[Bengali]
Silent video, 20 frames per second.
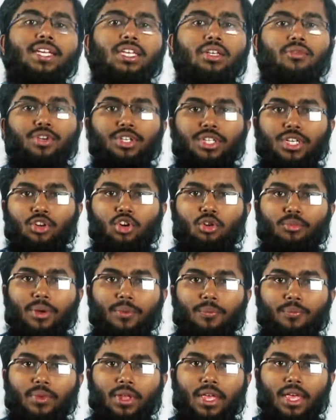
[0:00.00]
অ্যাক্টিভেটেড হবে
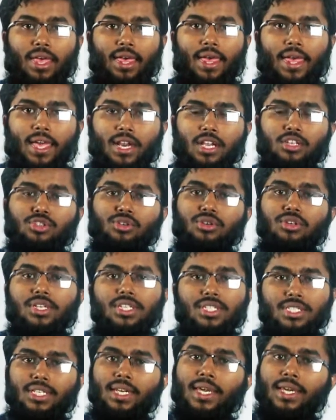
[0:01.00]
এরা যখন
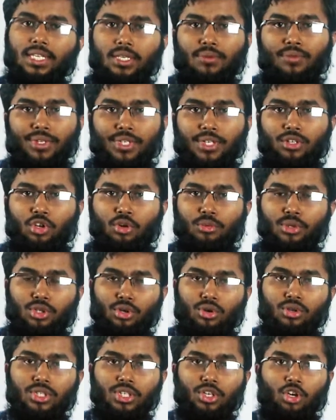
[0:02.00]
নিজেরা অ্যাক্টিভেটেড হবে
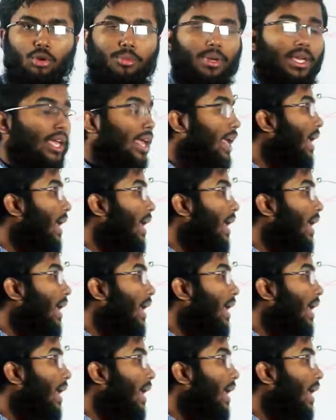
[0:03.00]
তখন কি হবে